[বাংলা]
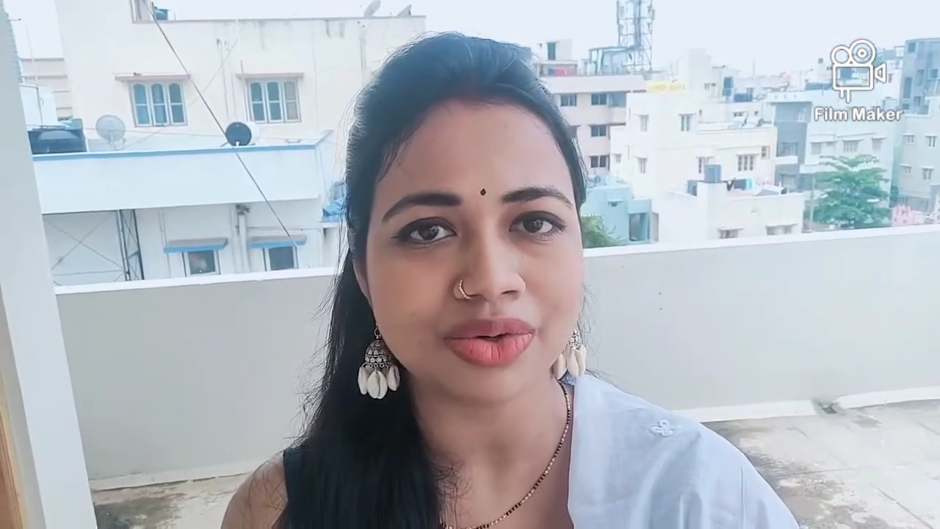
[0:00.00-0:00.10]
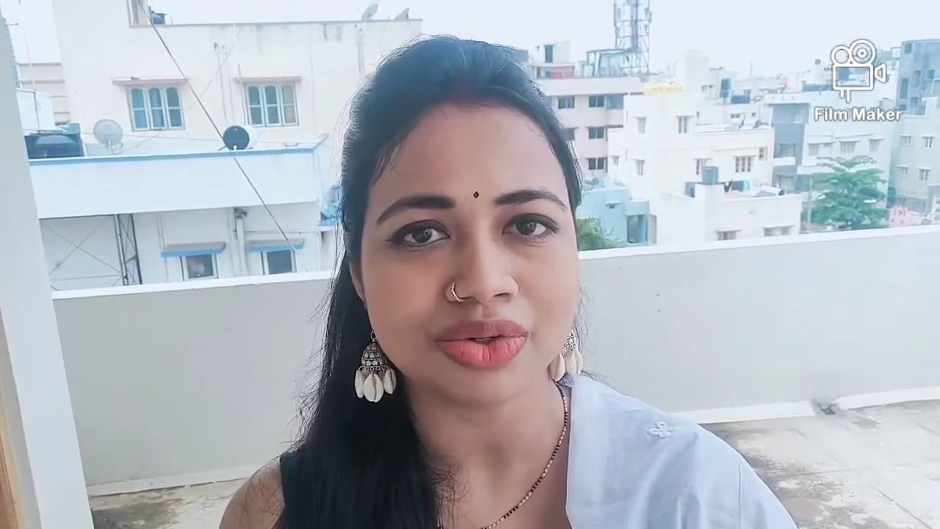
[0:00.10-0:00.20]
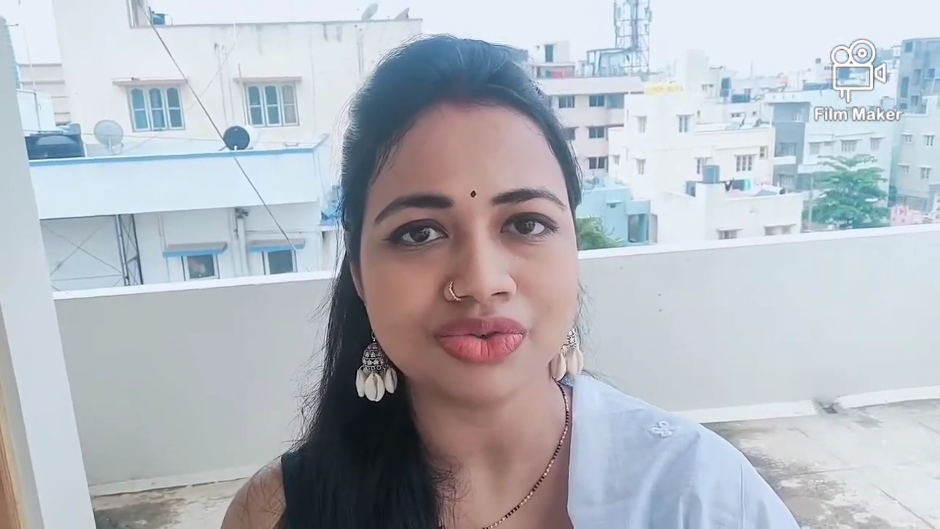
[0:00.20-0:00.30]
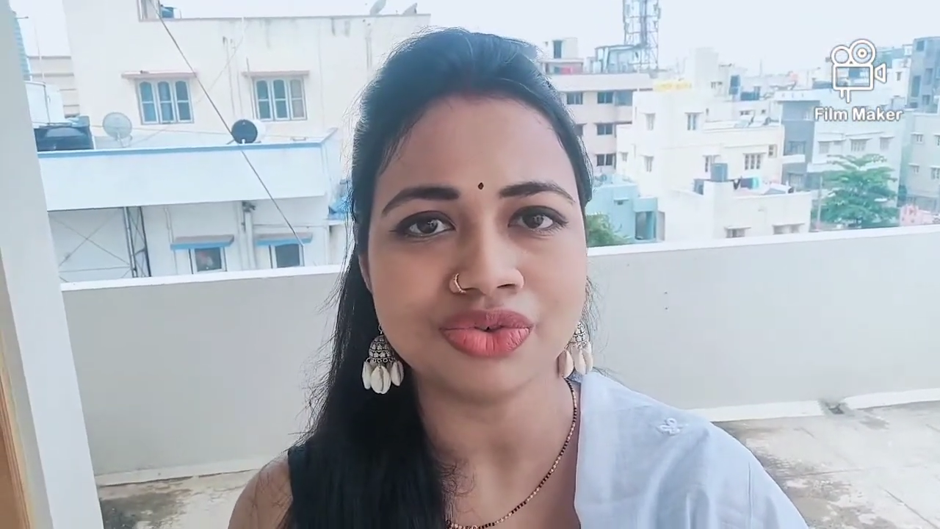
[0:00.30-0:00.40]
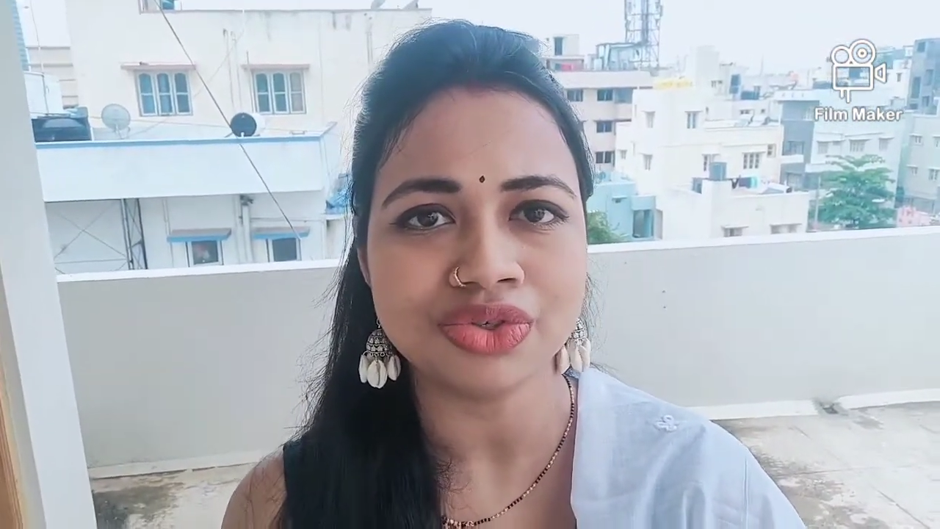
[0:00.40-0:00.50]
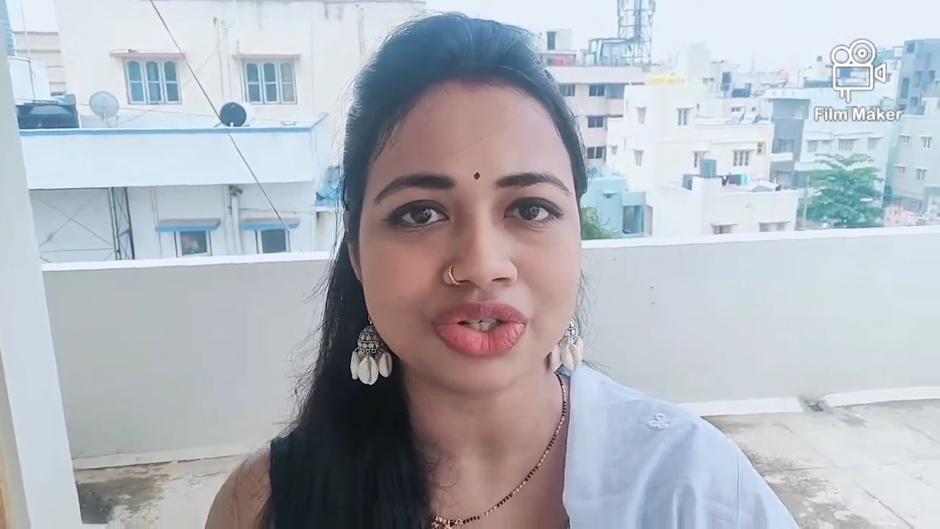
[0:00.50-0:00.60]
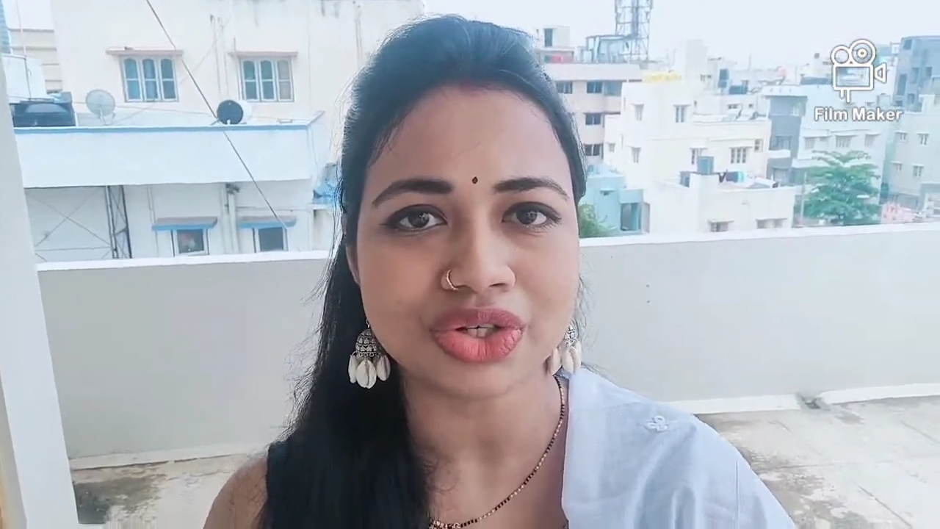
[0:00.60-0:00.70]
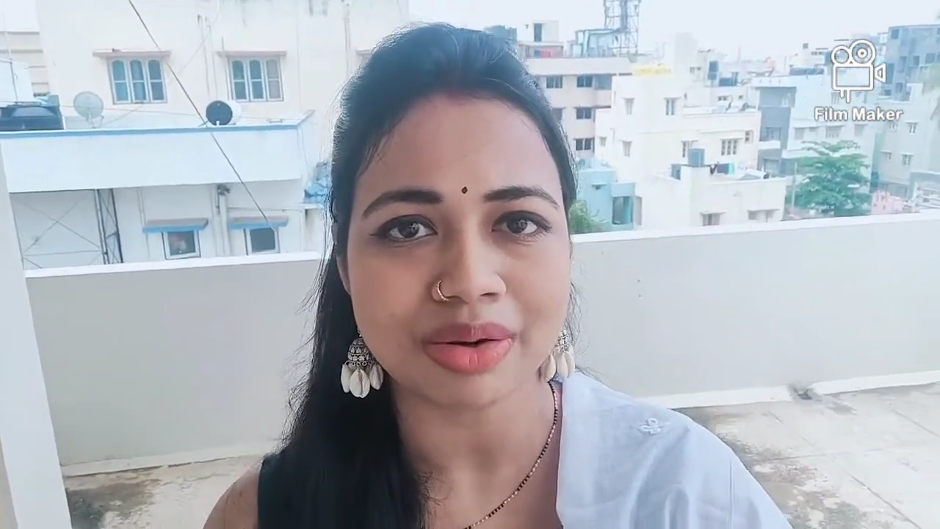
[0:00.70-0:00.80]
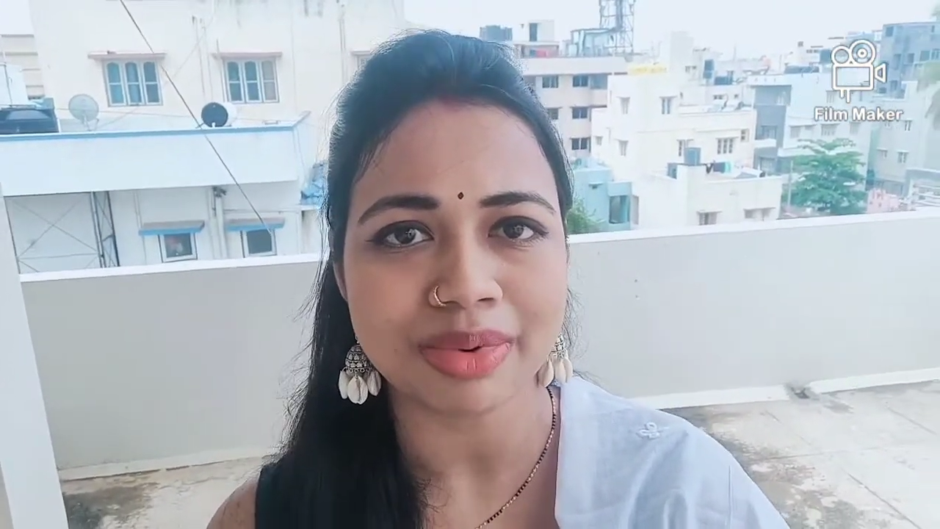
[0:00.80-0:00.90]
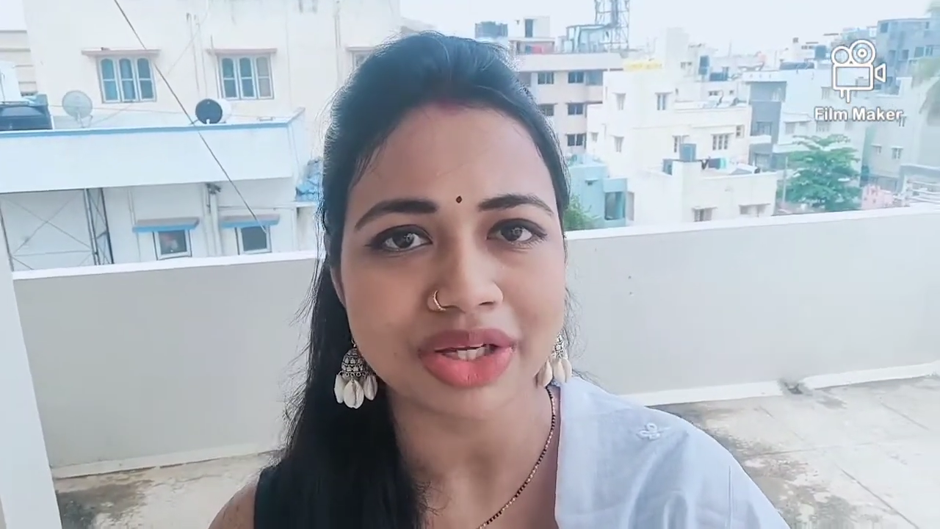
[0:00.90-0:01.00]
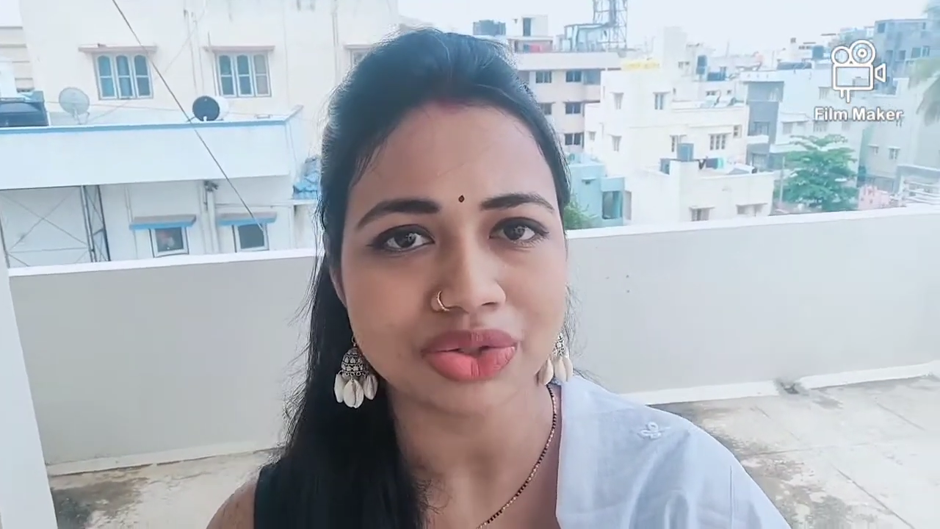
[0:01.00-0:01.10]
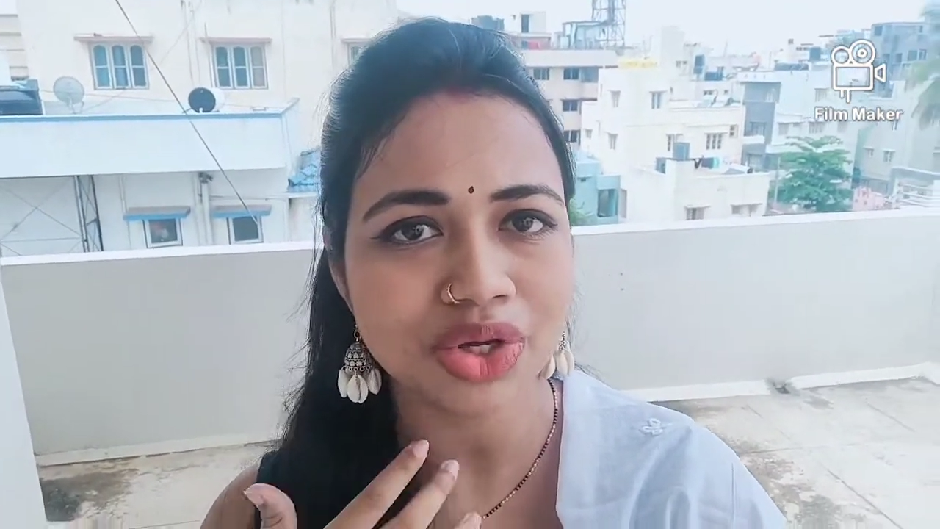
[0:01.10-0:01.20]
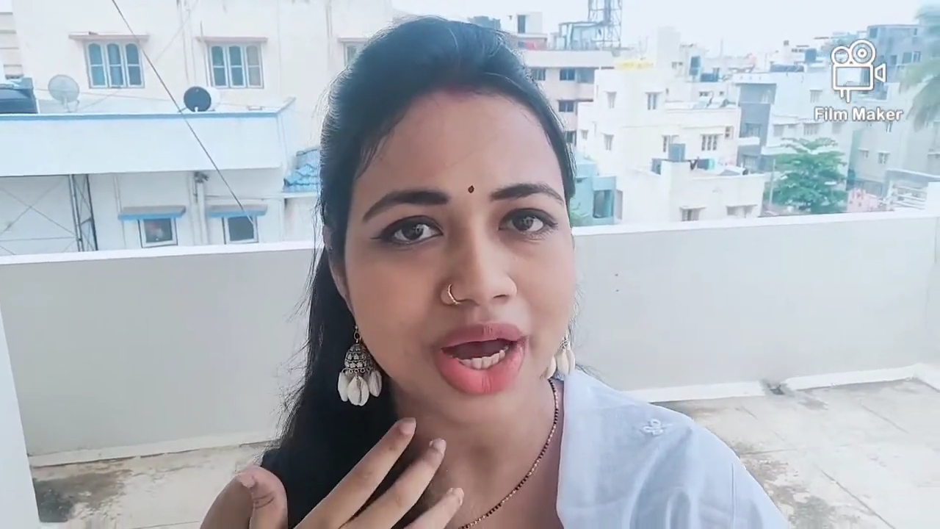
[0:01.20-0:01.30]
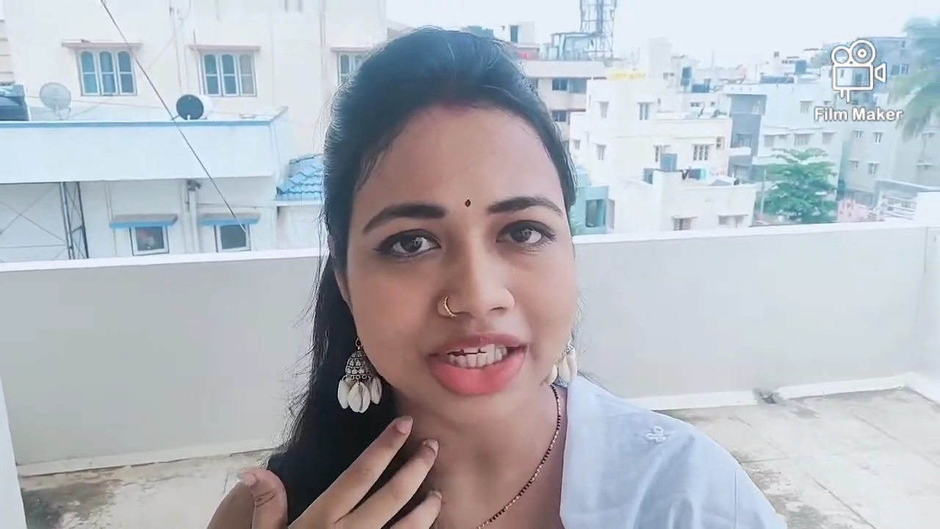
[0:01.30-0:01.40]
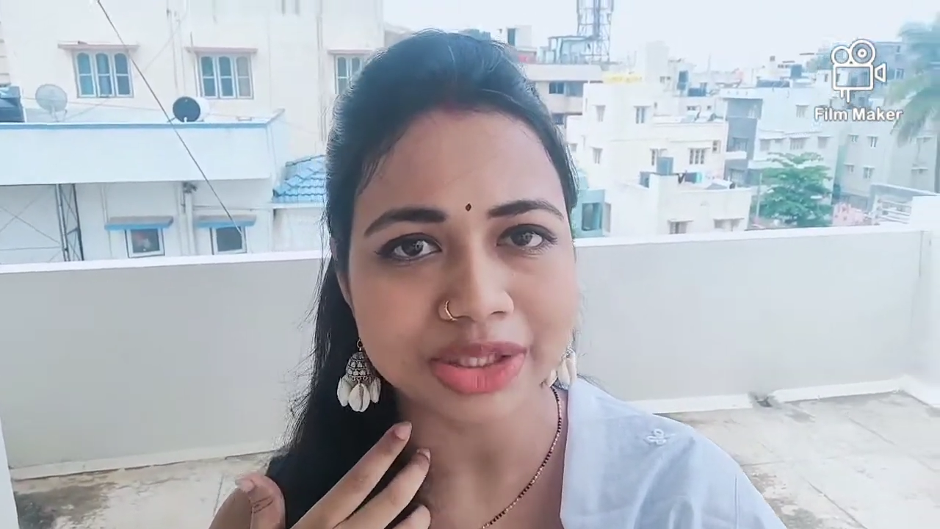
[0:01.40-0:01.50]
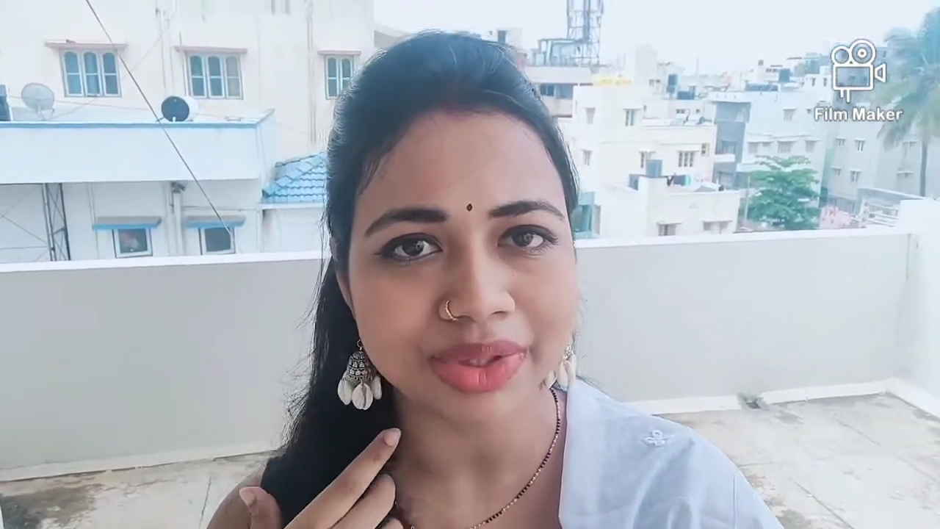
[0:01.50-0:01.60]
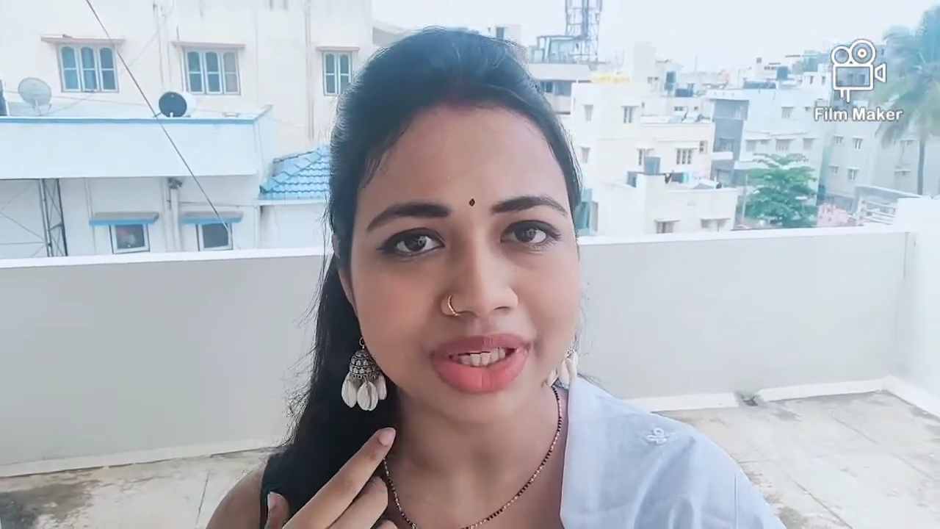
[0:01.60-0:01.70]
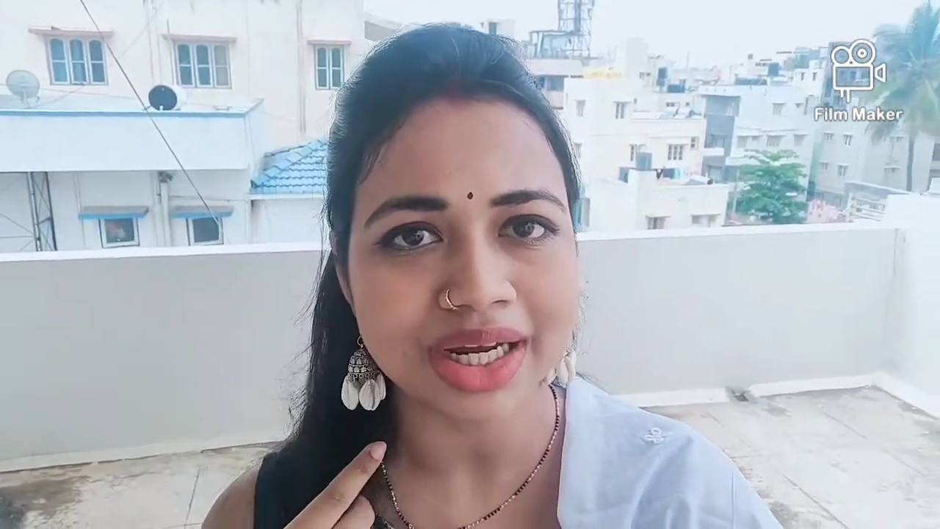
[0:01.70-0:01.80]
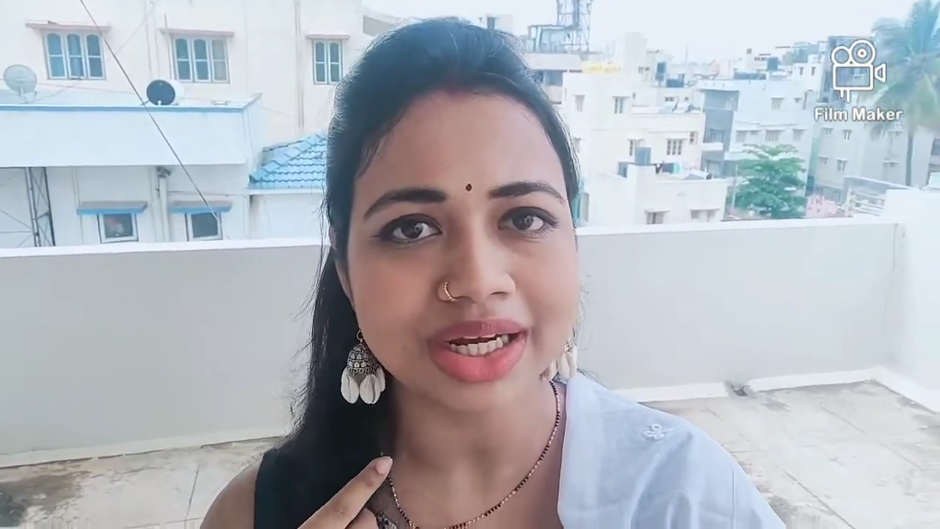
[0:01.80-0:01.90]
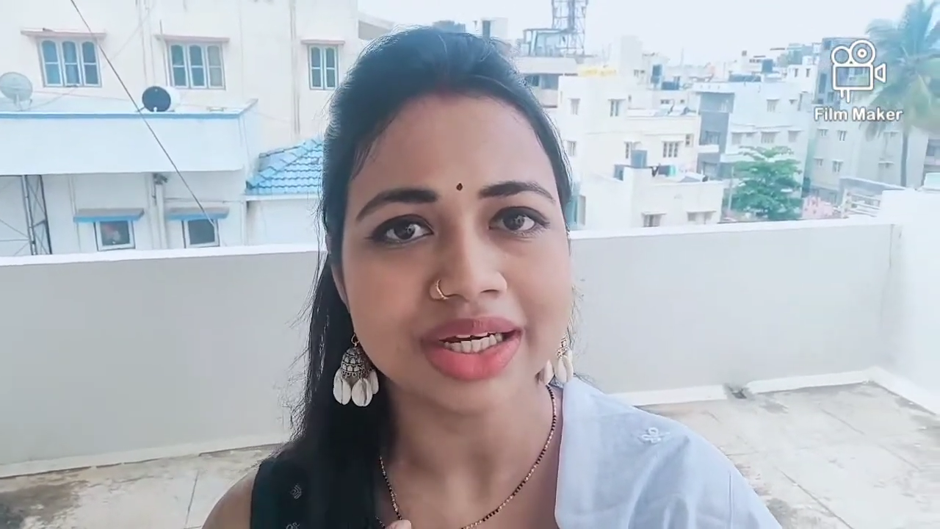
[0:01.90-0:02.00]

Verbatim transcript: কোনো ফুড স্টল বা কিছু তো আসবেই না